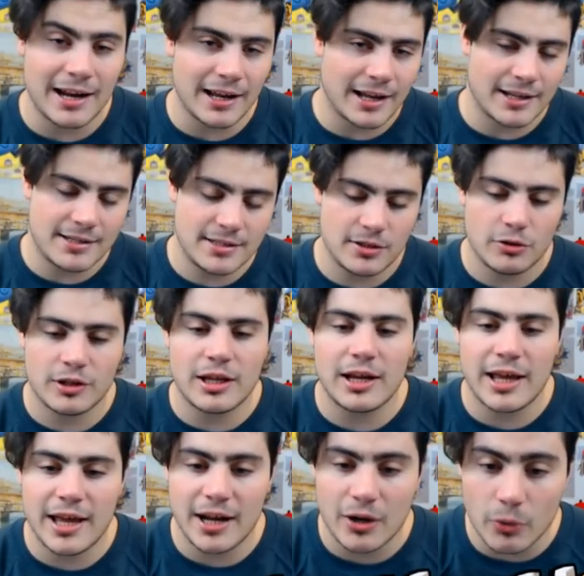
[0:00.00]
eh, ragazzi. Notare
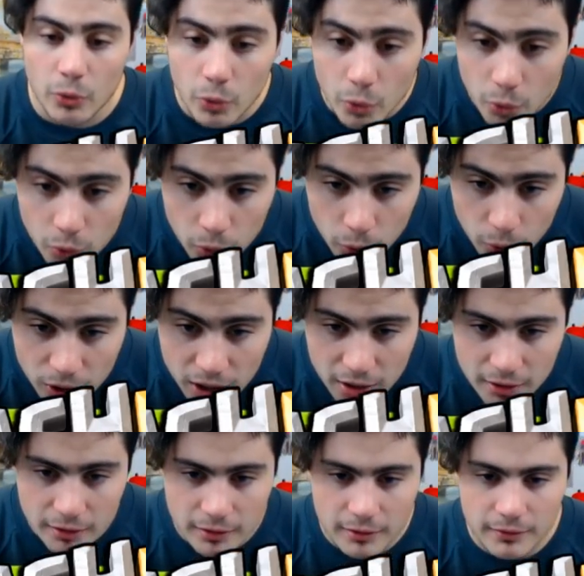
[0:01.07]
che erano
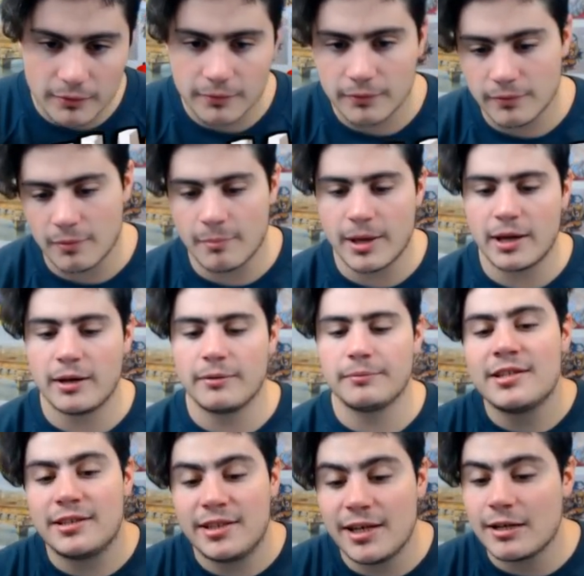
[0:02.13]
qui. Bene?
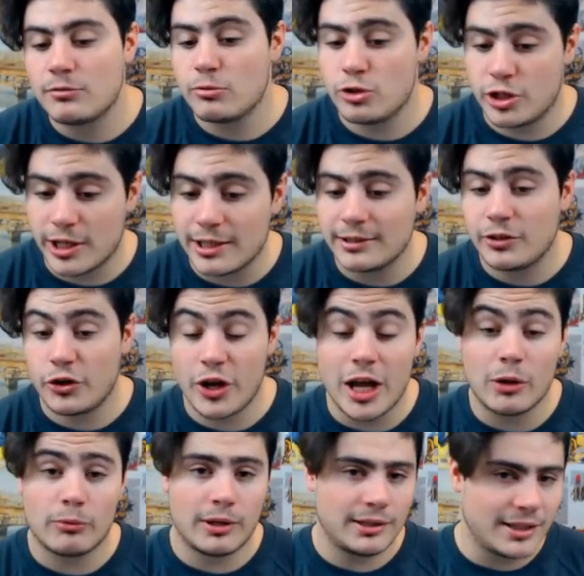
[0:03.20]
Si tira il suo gigante
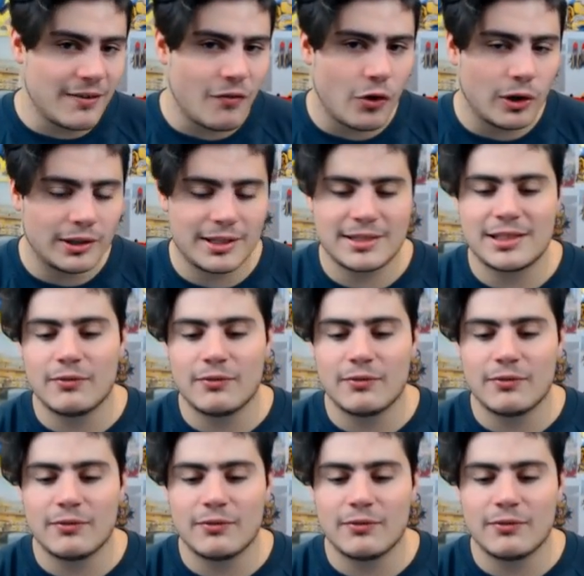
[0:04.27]
reale un'altra volta,